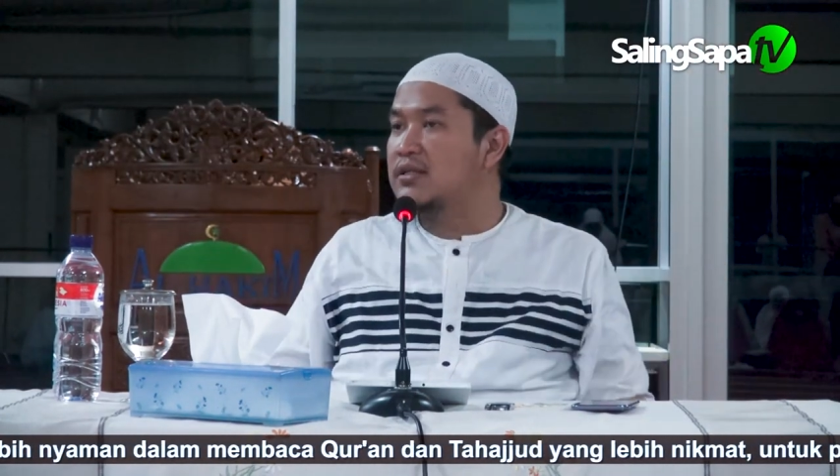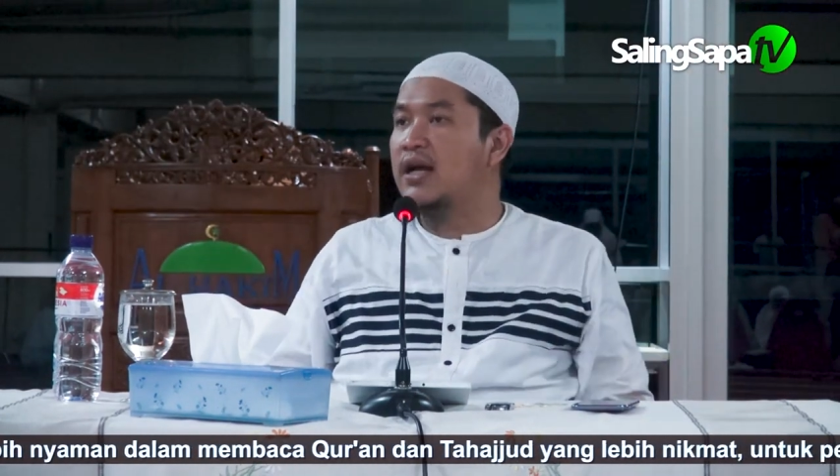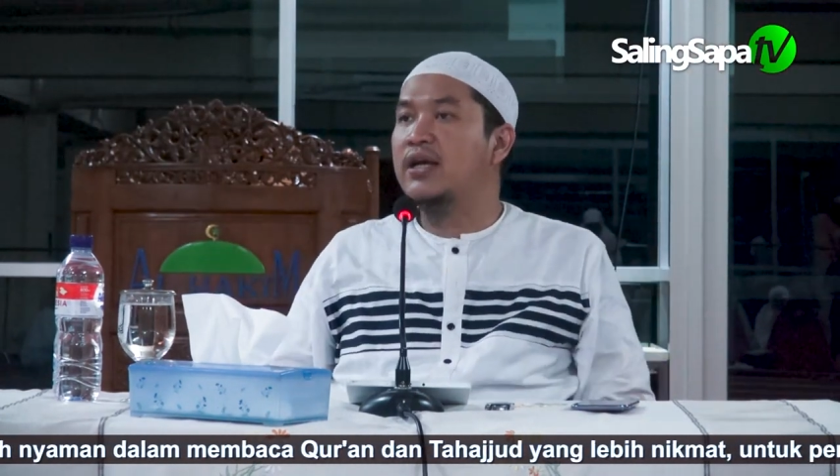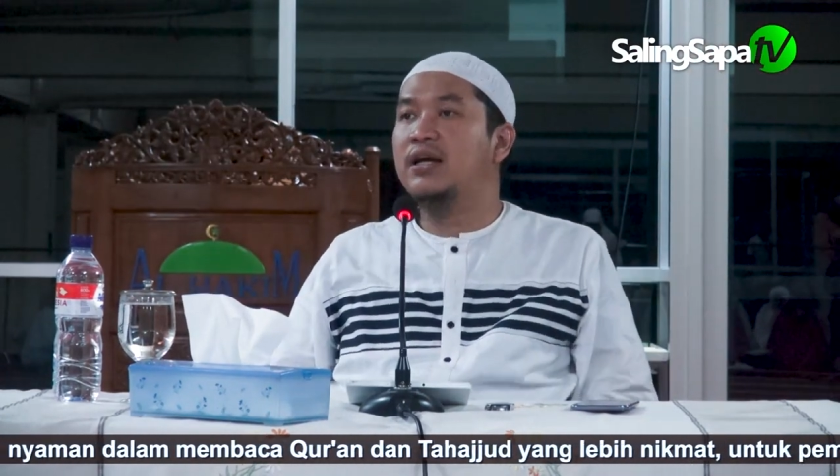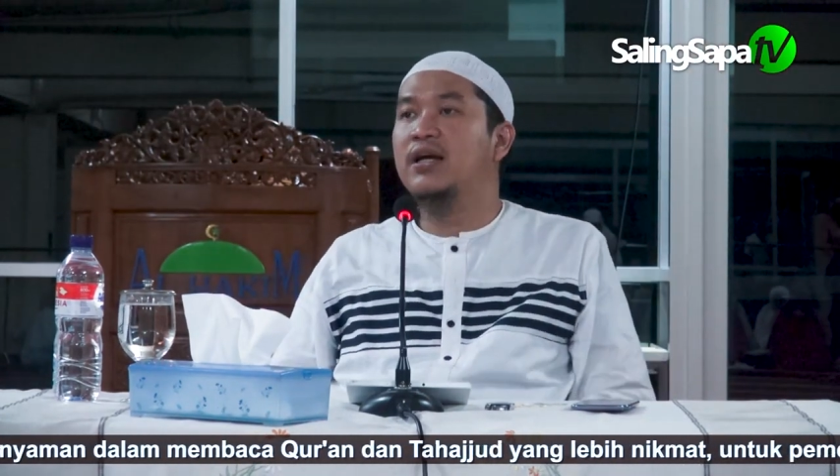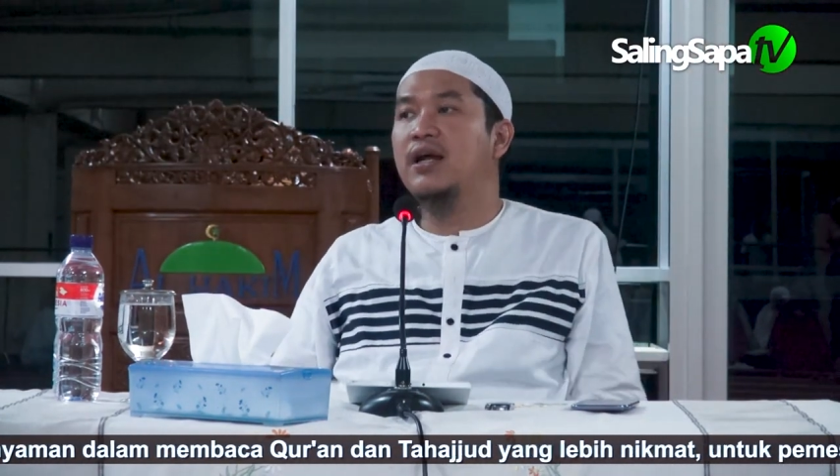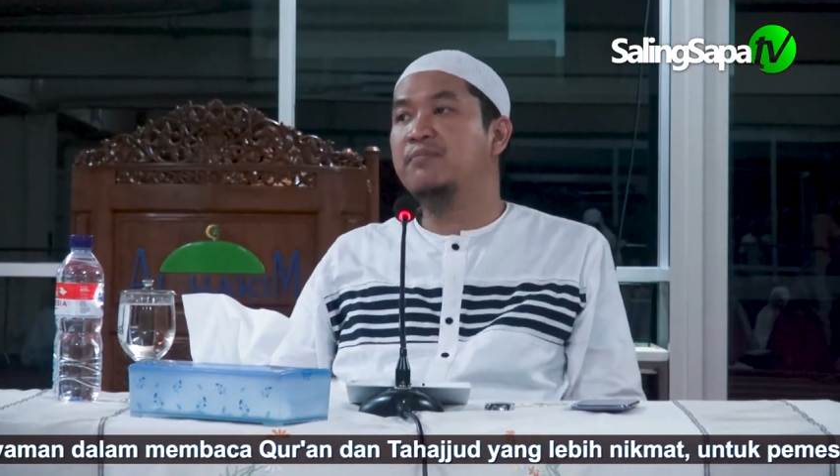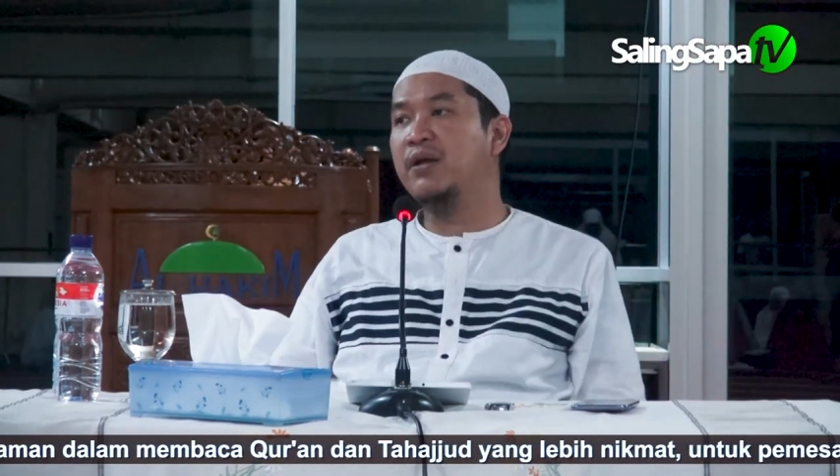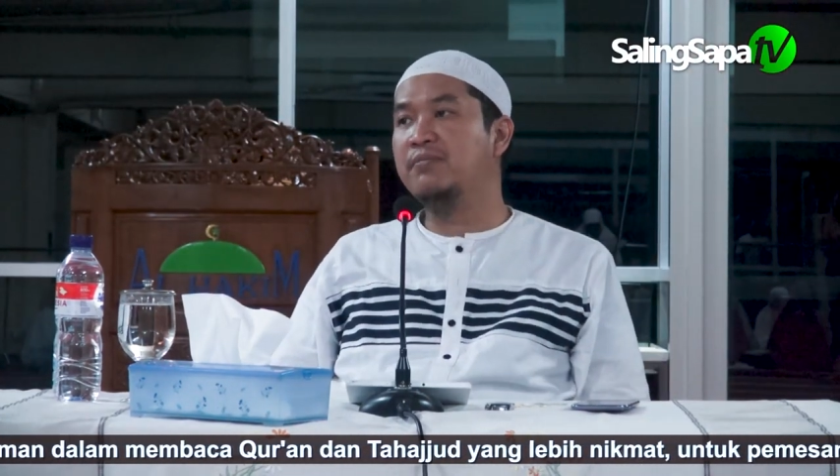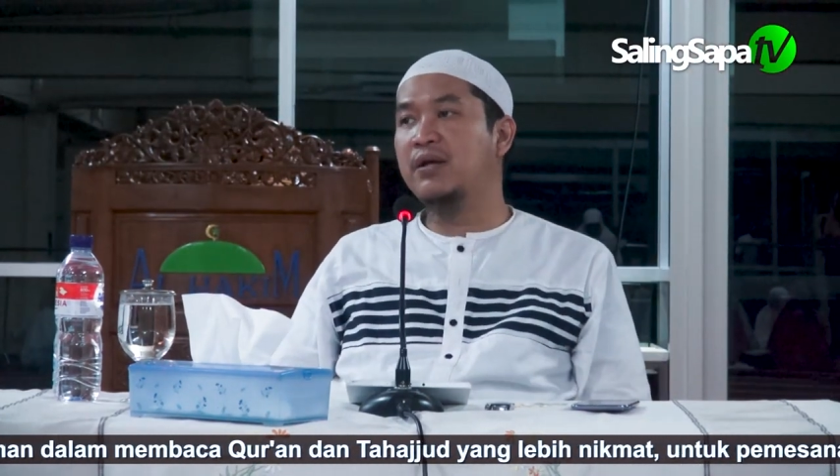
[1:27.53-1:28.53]
Saking
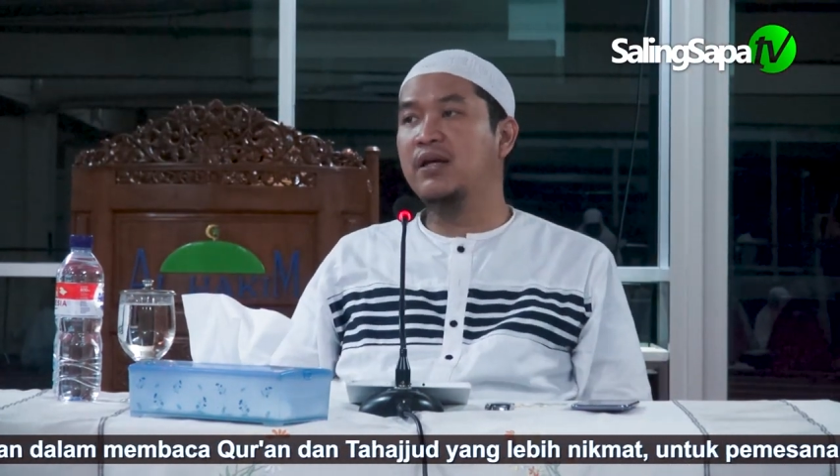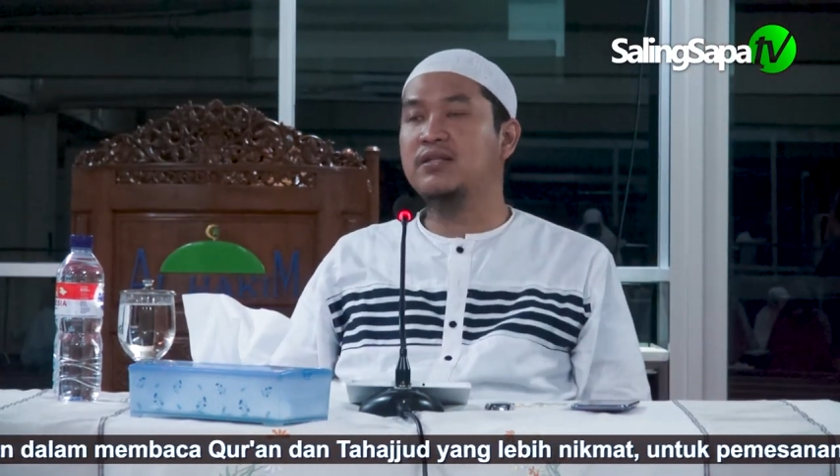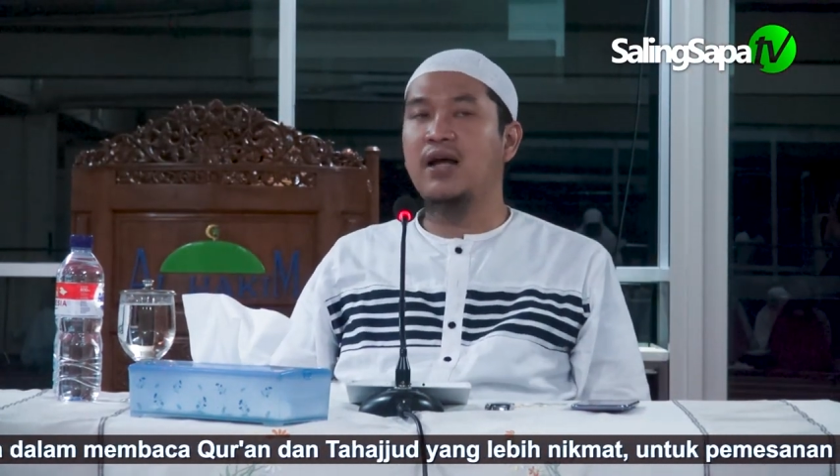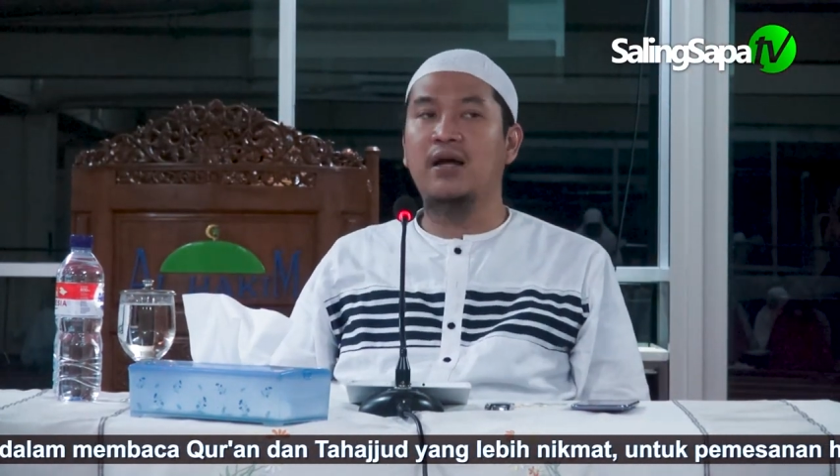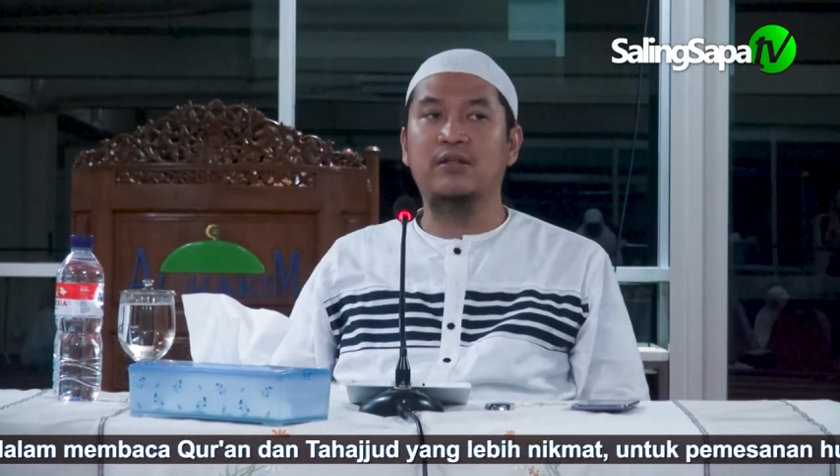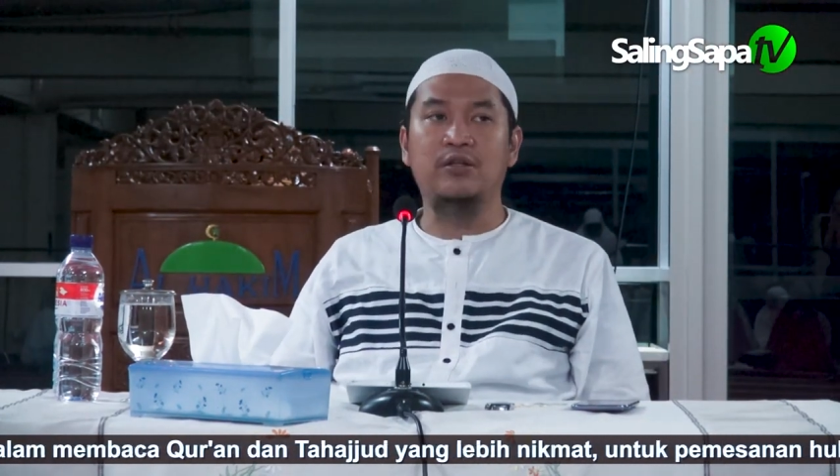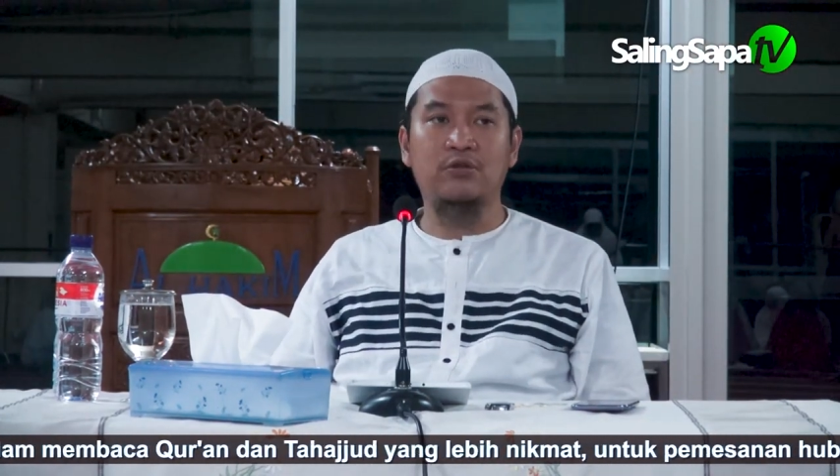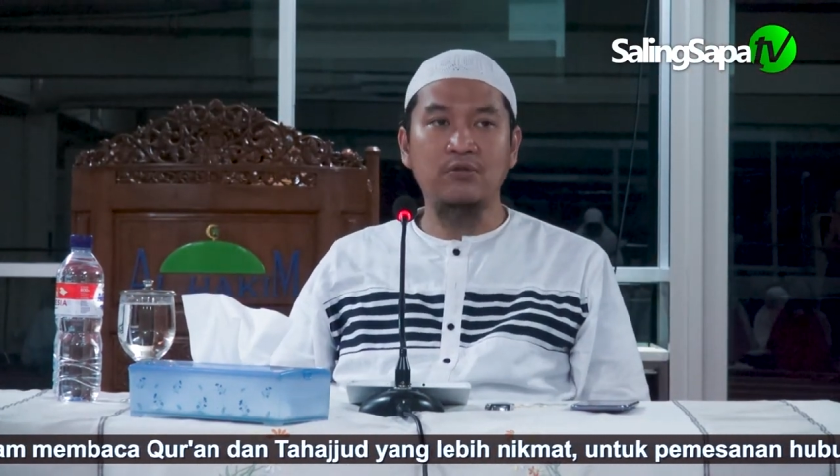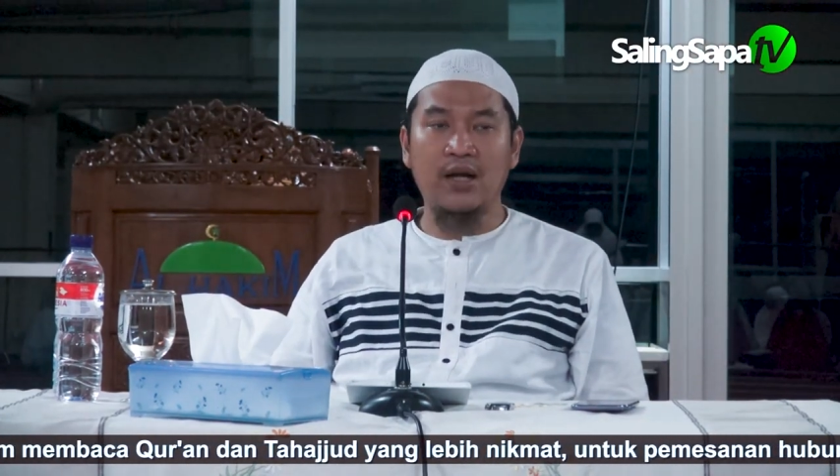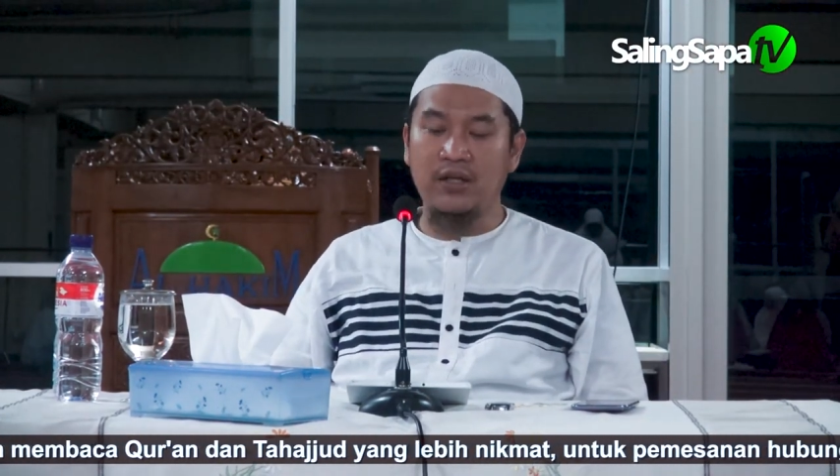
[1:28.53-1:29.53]
gelapnya pada saat itu